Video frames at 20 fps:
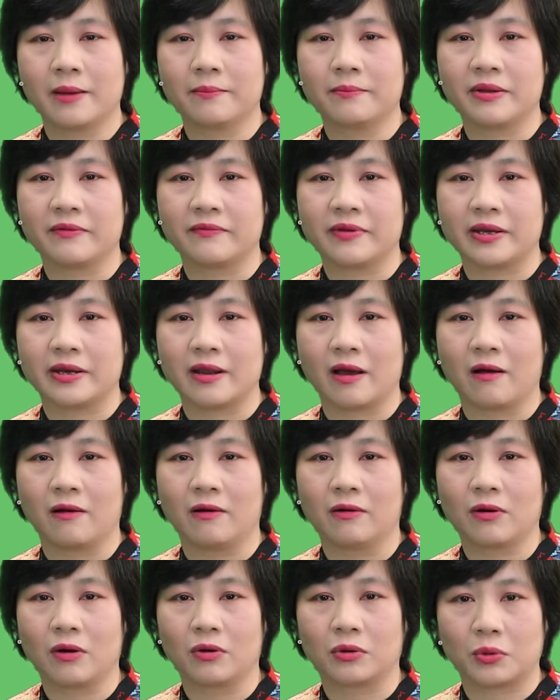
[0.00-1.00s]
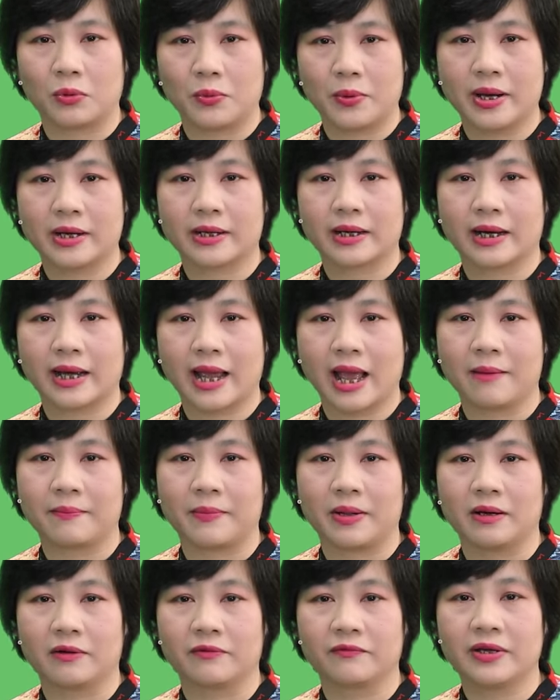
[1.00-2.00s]
bởi vì nó còn nguyên các cái hàm
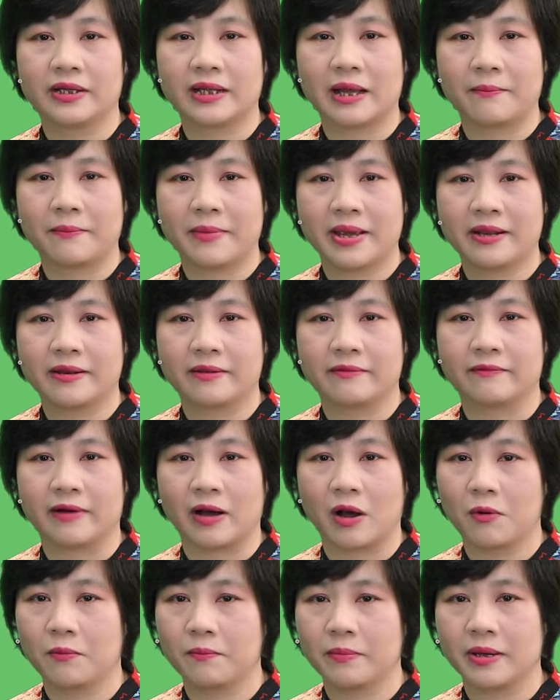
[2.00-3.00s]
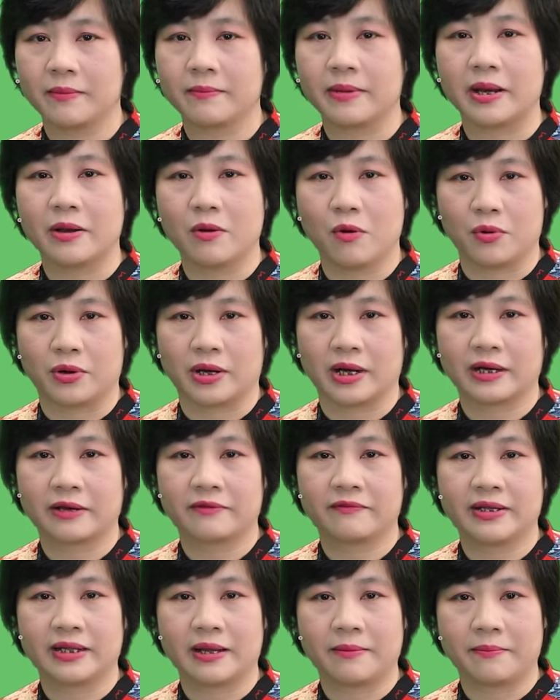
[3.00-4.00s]
lượng vitamin và không bị biến đổi các
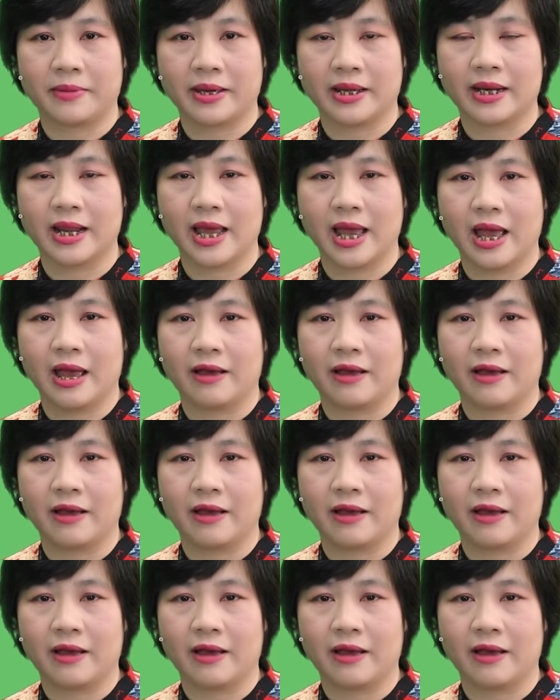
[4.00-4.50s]
cái vitamin